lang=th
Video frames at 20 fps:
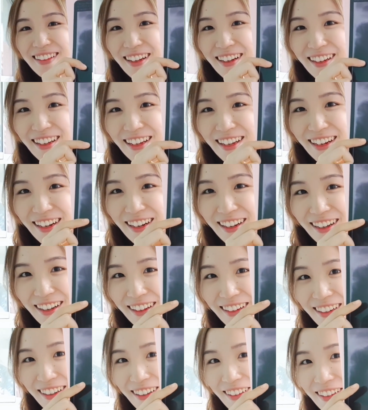สังเกตนะ
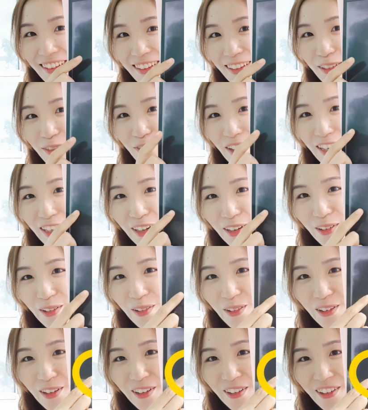คะนี่ก็คือฟันน
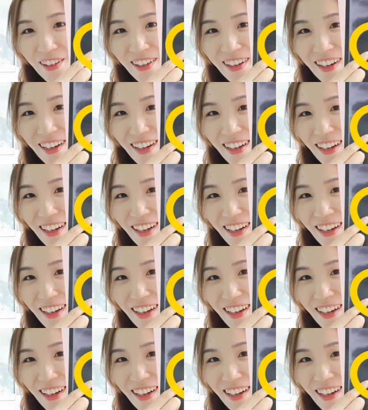อนเนาะ